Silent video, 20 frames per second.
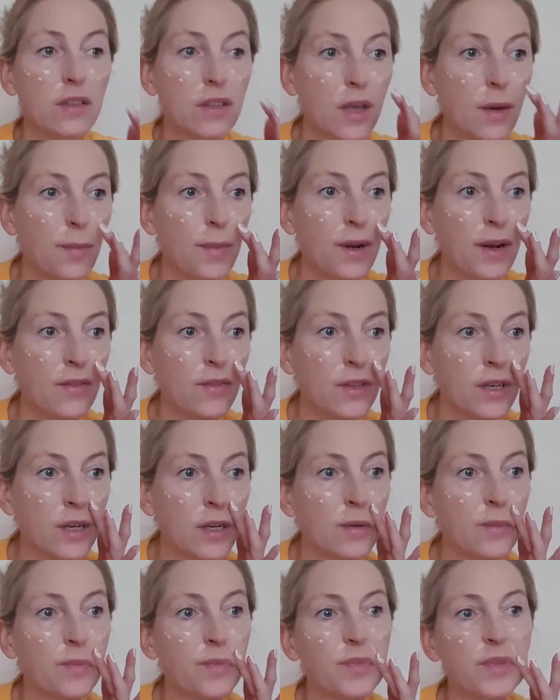
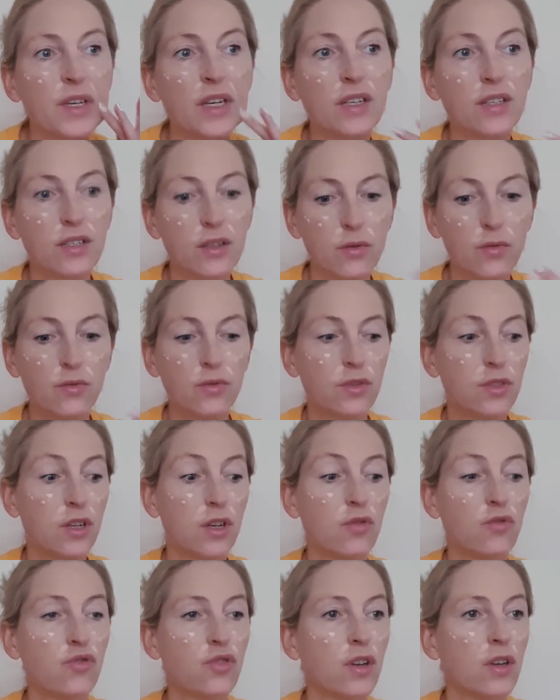Naprawdę. Tak się
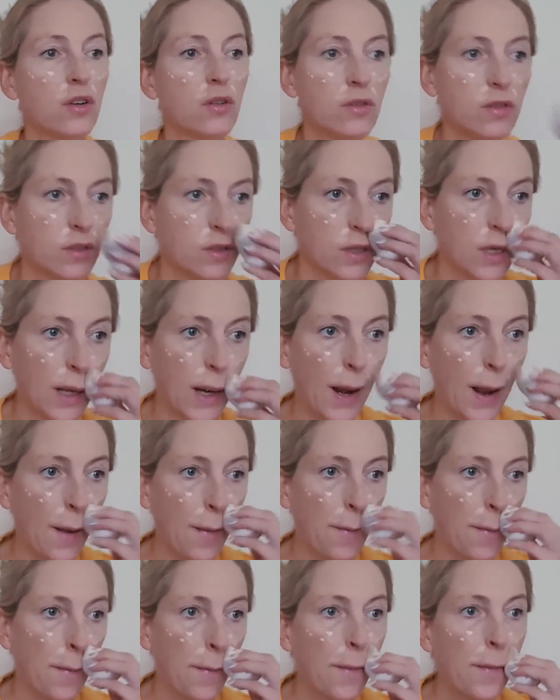ciężej
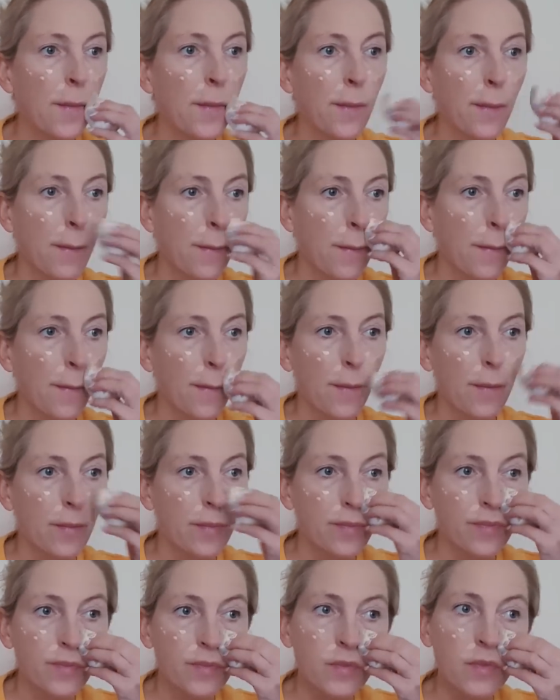rozciera.
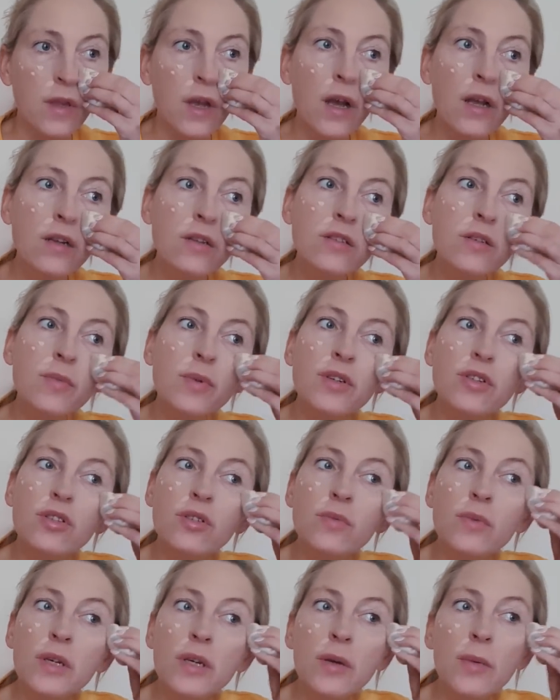No,
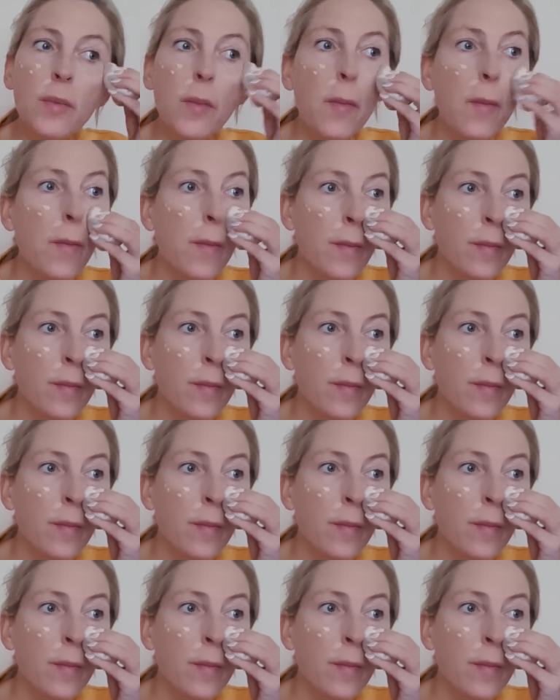zobaczymy.